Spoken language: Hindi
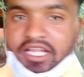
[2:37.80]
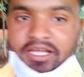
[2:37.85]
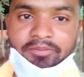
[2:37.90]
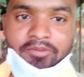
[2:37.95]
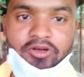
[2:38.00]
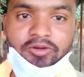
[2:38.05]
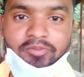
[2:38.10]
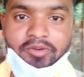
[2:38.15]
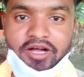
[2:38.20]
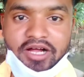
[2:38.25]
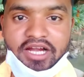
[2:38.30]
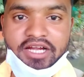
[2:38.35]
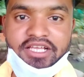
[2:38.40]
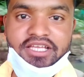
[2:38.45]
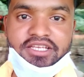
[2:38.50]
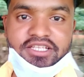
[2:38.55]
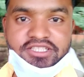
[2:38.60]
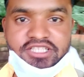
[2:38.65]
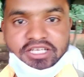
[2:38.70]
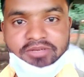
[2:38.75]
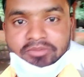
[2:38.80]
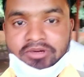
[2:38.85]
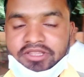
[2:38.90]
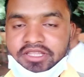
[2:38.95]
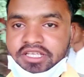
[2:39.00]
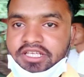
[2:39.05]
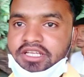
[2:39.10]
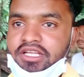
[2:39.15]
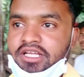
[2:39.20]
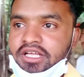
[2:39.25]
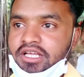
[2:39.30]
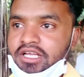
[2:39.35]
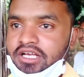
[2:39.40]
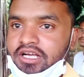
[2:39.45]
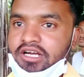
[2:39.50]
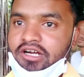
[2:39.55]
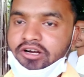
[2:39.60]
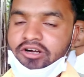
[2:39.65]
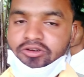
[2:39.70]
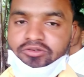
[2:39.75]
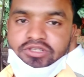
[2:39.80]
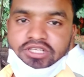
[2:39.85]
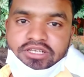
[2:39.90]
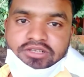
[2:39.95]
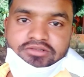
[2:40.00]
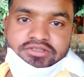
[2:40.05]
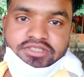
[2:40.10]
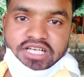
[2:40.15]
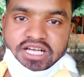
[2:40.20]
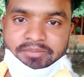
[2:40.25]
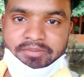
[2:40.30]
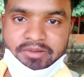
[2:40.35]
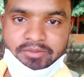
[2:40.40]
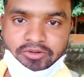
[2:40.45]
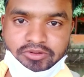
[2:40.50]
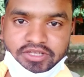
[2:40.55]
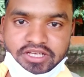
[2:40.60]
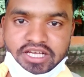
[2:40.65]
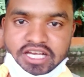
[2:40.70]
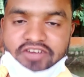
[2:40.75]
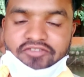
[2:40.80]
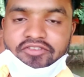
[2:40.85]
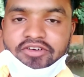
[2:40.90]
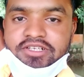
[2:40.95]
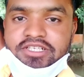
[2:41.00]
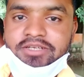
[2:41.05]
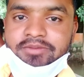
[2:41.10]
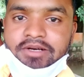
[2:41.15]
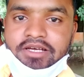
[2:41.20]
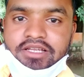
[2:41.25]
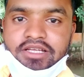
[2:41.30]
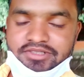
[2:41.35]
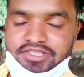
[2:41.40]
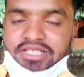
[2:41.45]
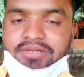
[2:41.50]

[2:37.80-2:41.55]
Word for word: है और पहाड़ के नीचे मंदिर और उधर जहाँ पे आप लोग दिखाया फर्स्ट बार